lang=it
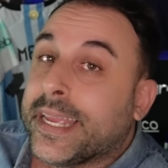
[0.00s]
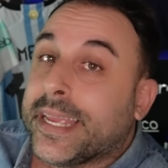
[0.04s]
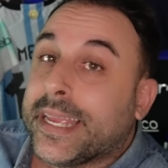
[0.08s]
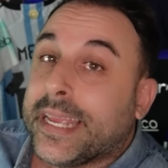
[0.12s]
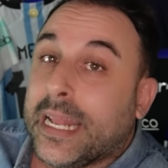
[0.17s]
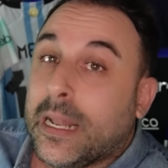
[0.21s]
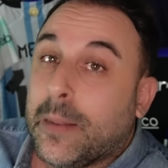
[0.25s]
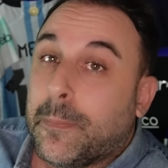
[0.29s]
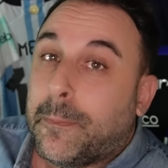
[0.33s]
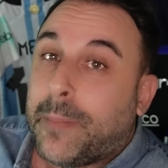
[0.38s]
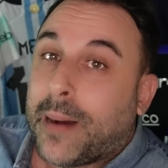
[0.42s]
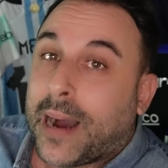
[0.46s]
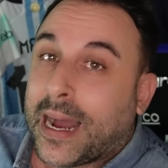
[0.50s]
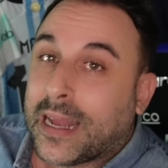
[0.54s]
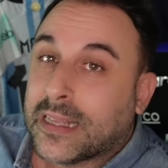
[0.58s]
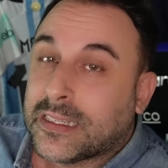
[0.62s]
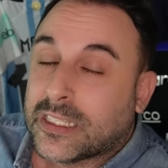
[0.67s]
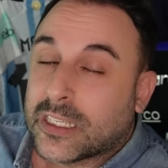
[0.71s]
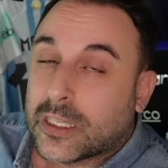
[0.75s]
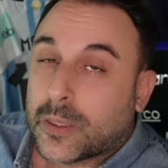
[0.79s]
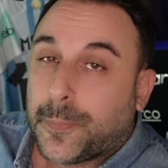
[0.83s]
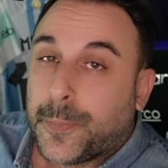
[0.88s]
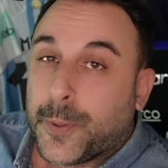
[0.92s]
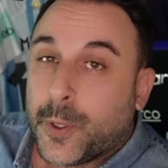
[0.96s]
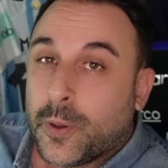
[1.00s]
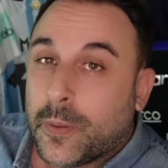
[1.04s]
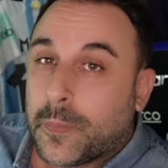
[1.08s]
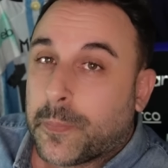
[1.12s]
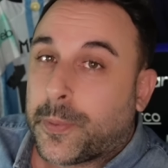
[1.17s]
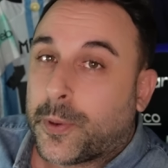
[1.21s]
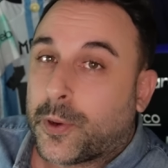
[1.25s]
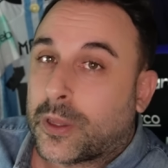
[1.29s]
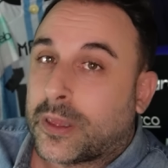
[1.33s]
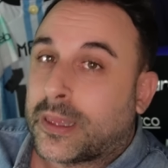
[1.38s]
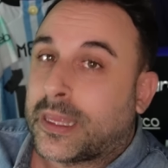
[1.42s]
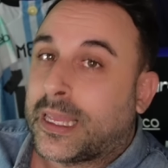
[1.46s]
il budget più
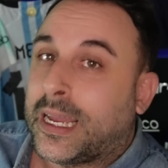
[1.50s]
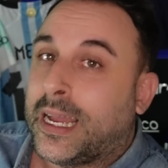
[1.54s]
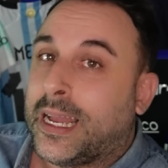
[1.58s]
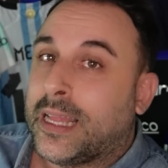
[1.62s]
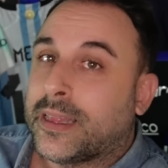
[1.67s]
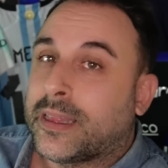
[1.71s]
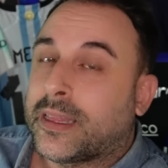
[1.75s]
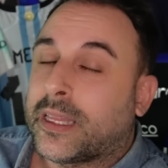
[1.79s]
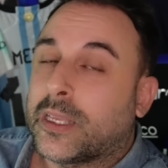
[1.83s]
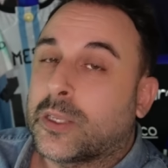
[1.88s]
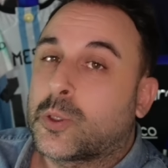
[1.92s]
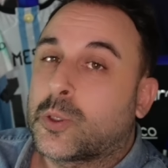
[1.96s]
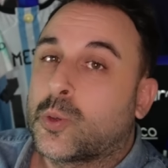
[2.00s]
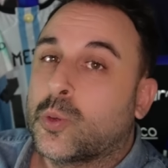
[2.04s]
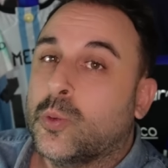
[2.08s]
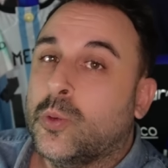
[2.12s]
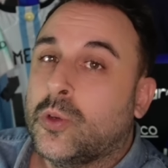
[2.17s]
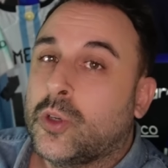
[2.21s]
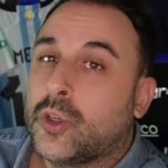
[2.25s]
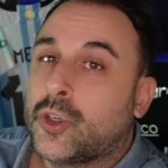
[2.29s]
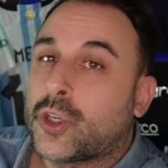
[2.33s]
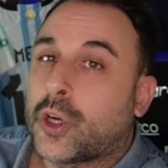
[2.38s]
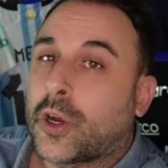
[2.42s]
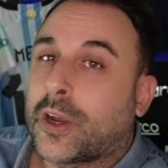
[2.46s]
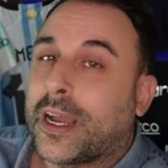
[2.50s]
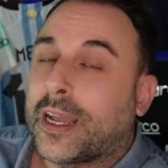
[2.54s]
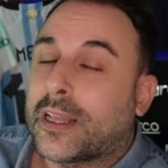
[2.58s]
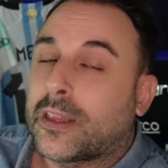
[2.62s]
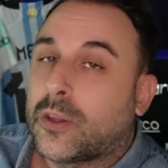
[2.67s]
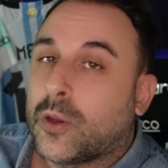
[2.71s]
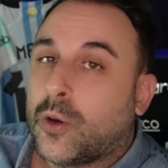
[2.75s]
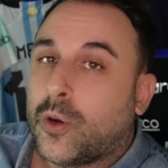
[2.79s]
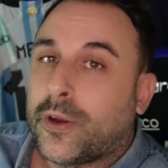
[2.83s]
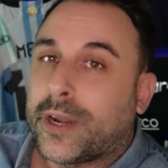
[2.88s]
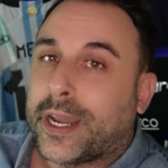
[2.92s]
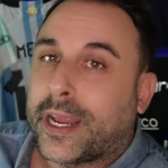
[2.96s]
importante su un
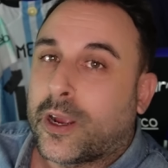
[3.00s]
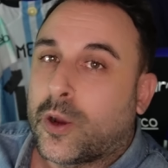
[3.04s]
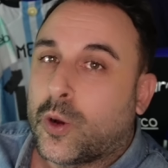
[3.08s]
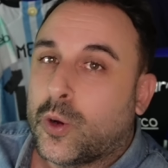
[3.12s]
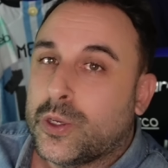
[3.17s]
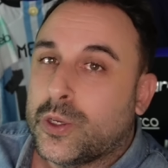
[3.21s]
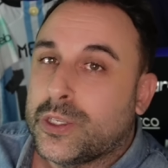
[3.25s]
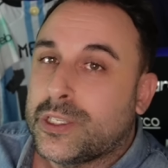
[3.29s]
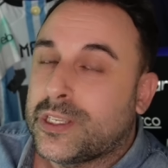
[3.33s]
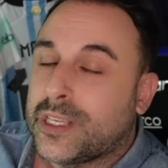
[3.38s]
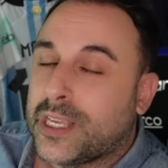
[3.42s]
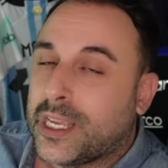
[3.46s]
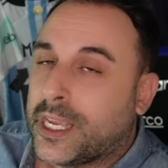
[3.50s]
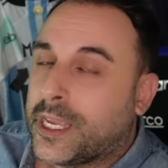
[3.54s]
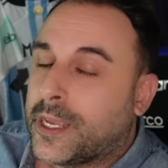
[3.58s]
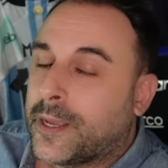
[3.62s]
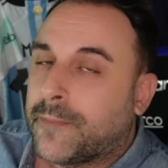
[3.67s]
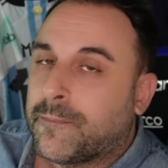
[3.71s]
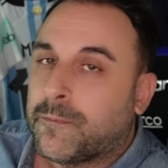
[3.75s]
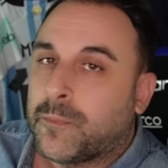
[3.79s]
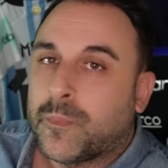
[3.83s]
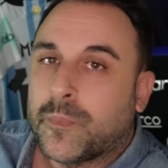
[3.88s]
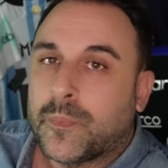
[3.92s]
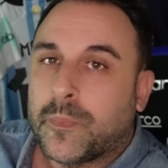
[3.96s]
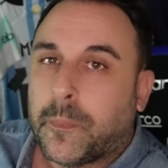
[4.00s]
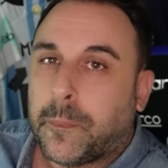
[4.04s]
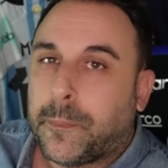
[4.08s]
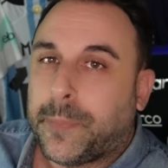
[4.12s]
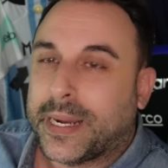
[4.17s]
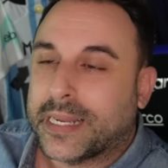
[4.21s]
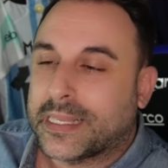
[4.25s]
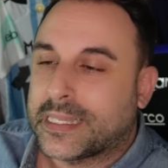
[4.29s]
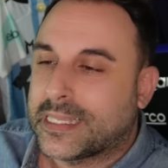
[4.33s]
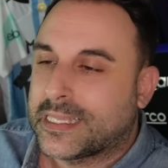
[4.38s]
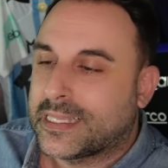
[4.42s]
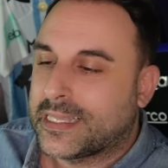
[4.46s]
giocatore così
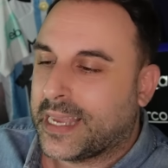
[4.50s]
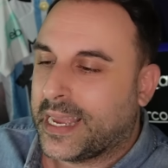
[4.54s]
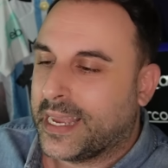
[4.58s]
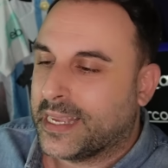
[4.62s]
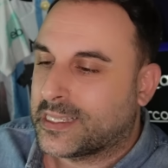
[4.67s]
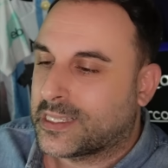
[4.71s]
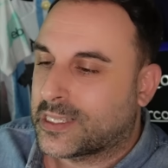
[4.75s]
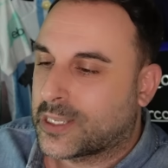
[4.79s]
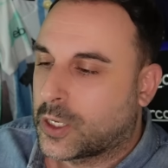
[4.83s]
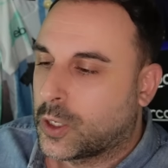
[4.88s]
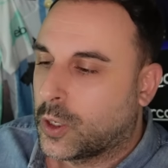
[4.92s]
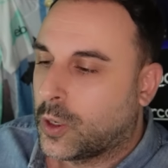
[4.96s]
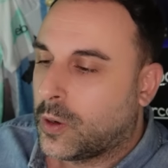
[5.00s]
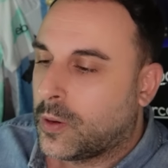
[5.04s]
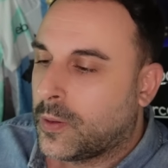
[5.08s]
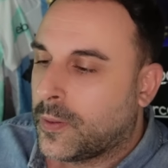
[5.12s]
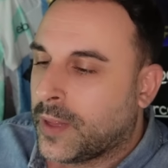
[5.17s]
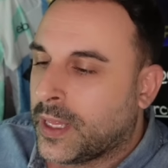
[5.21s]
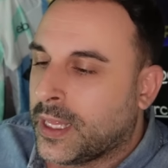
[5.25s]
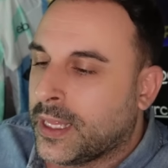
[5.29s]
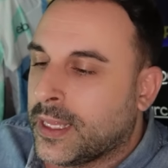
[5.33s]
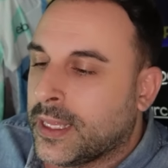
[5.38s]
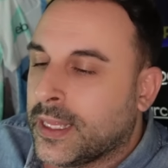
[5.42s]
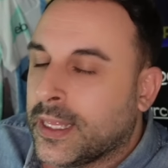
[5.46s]
pazzesco